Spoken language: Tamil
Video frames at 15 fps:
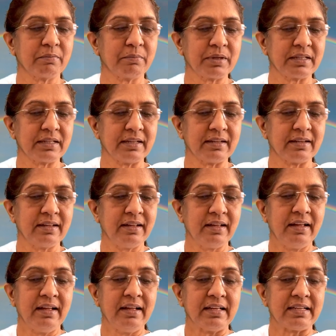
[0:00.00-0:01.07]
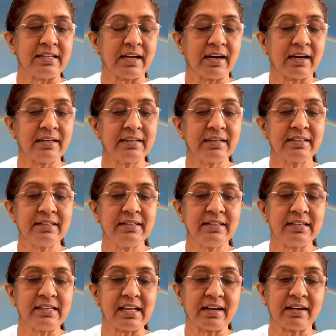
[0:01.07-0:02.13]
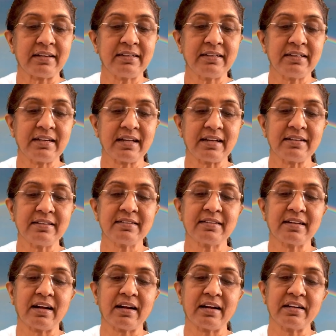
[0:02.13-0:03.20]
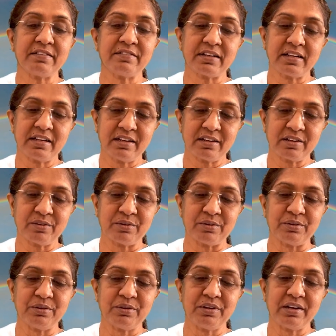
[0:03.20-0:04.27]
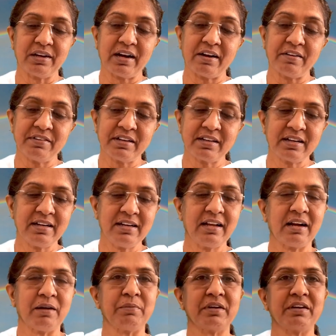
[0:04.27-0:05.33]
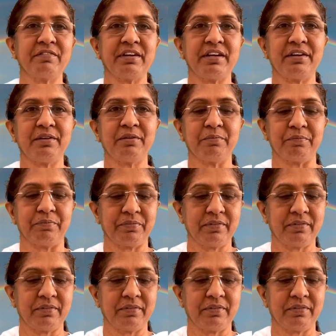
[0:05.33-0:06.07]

பதில் யாருக்கு ஞான டான்ஸ் ஆட வருகிறதோ அவர்கள் அமர வேண்டும்